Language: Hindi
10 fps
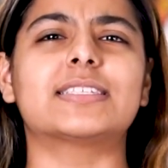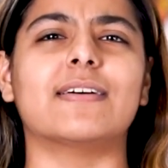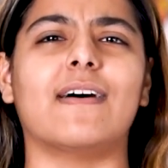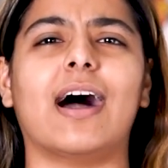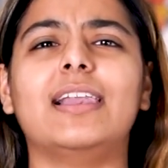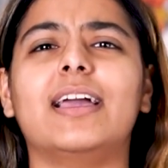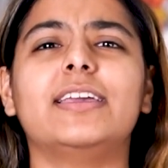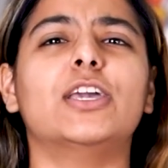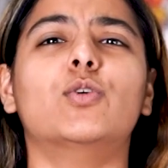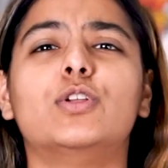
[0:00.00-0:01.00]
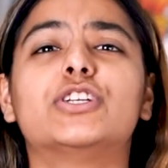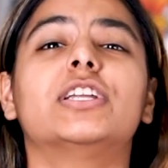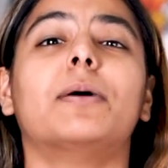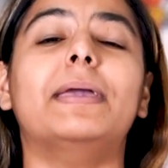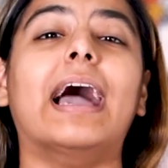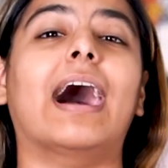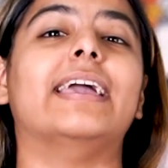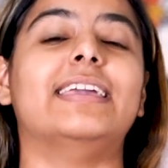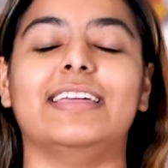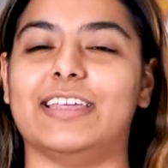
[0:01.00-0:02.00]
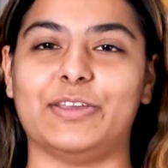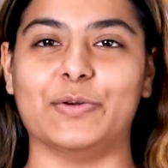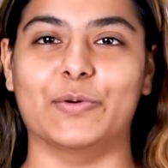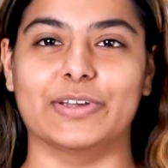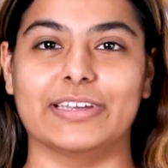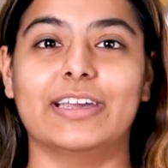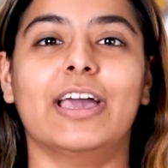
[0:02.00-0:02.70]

सवाल या ये उलझन कभी आई ही नहीं होगी